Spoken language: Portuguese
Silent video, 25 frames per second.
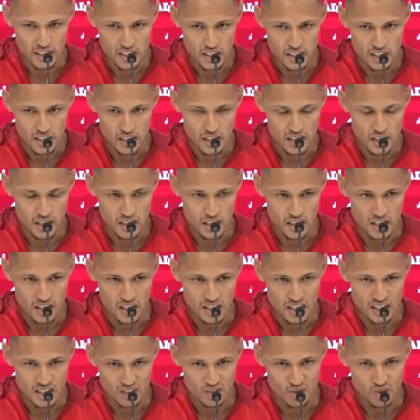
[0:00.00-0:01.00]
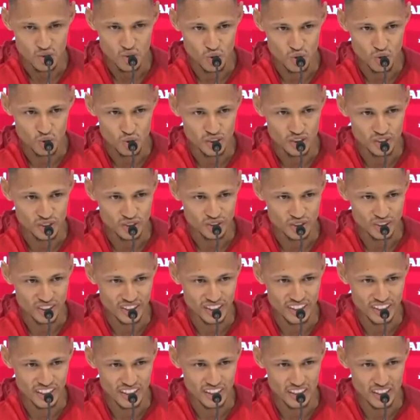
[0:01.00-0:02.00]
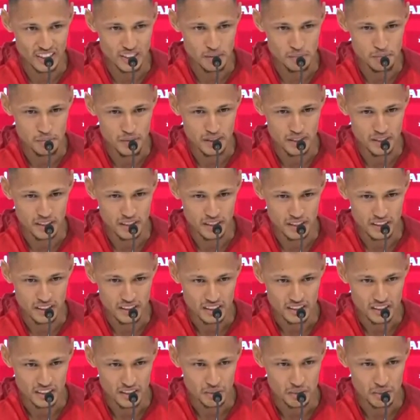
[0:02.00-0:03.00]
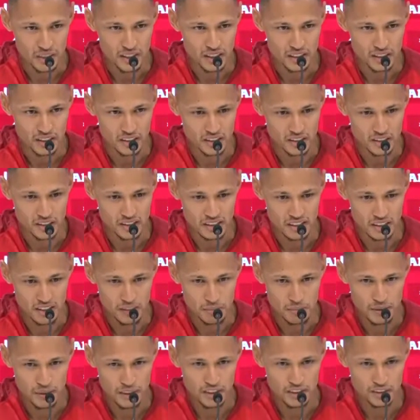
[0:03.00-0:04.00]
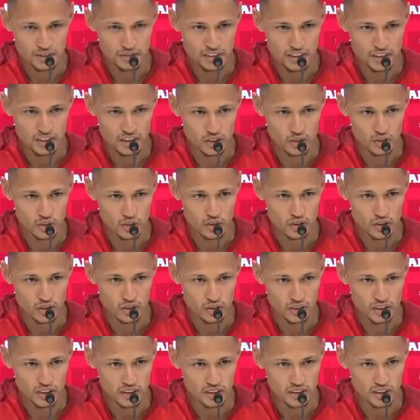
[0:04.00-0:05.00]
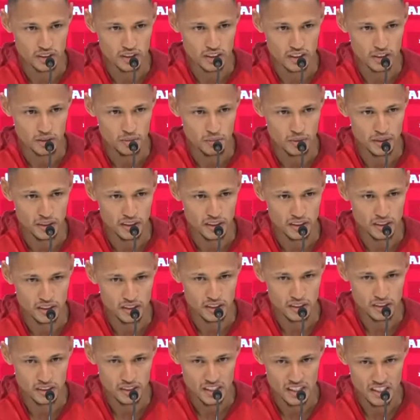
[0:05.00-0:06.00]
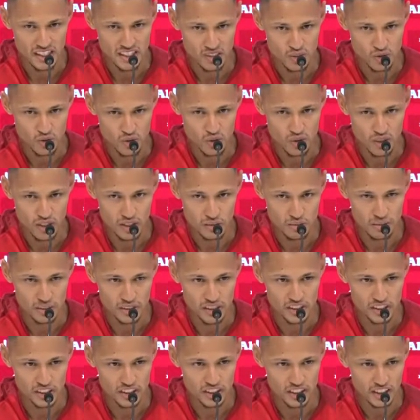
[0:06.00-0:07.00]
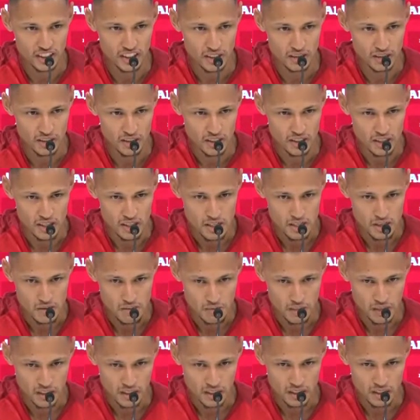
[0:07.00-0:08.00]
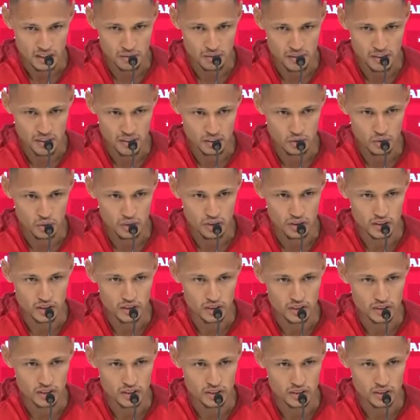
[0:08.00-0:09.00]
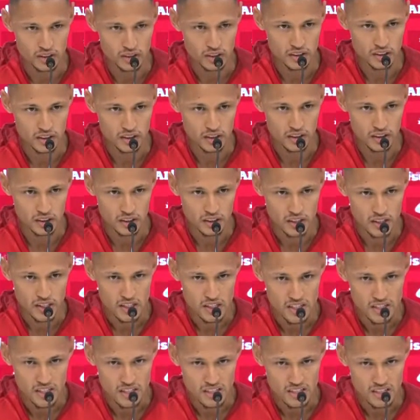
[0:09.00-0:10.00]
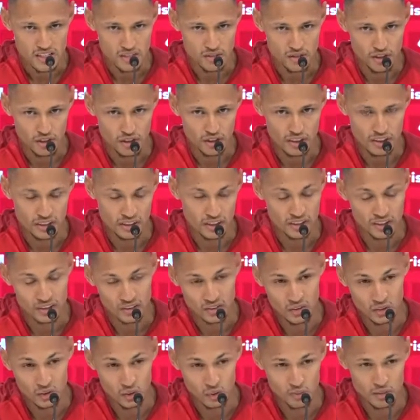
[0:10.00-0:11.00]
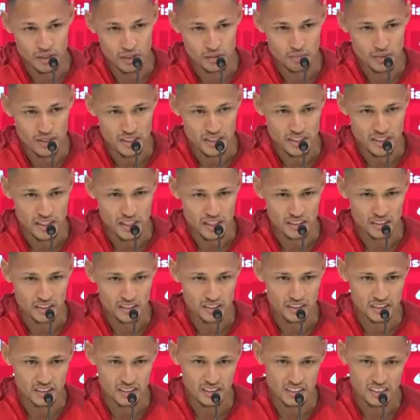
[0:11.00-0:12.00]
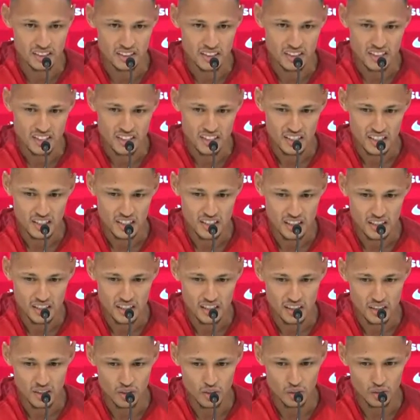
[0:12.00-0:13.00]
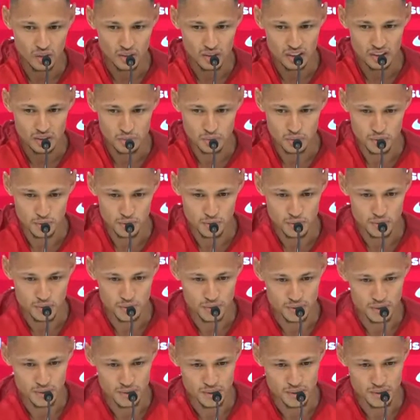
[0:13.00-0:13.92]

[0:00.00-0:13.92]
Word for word: é, gols, ajudando a equipe também, independente de fazer gol ou não dentro de campo ali, é, correr, me dedicar pela camisa do Inter. Eu acho que tive algumas passagens, é, outras por